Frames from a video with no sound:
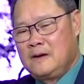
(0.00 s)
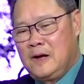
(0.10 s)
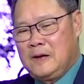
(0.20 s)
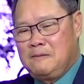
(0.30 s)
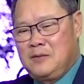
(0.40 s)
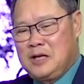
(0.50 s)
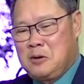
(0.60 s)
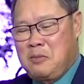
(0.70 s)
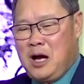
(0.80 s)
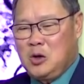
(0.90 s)
rồi bây
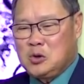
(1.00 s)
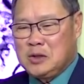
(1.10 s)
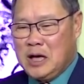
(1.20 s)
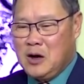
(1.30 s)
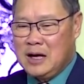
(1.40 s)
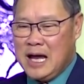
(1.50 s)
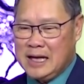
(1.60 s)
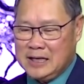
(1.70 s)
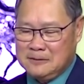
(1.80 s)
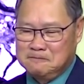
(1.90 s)
giờ báo tuổi trẻ
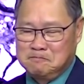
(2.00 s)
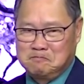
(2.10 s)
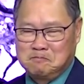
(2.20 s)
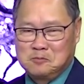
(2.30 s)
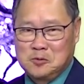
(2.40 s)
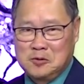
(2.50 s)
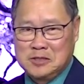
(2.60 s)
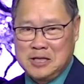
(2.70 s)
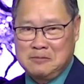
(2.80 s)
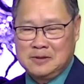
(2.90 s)
online này quý
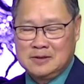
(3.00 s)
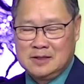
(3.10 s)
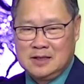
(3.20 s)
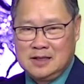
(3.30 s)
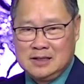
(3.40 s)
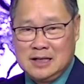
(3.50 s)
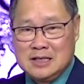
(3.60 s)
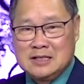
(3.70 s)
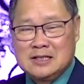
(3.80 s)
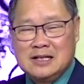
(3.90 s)
vị xem những
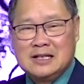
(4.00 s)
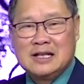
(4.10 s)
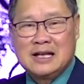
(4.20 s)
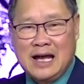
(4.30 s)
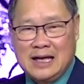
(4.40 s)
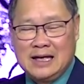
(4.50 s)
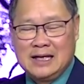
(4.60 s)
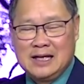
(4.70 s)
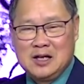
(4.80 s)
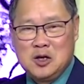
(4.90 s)
cái chương trình như thế này
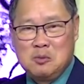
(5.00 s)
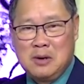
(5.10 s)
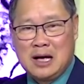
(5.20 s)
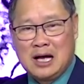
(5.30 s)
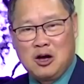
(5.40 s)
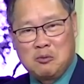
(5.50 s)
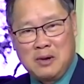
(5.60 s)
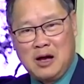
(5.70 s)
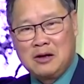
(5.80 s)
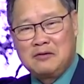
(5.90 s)
mà các
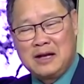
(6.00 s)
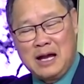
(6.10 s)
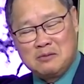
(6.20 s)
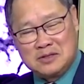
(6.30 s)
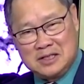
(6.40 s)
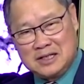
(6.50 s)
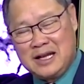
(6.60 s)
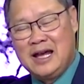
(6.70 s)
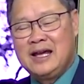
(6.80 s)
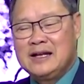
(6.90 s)
ông bảo là phải làm triệt
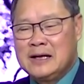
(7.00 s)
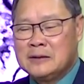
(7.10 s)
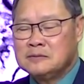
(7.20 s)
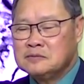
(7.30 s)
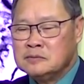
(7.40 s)
để ha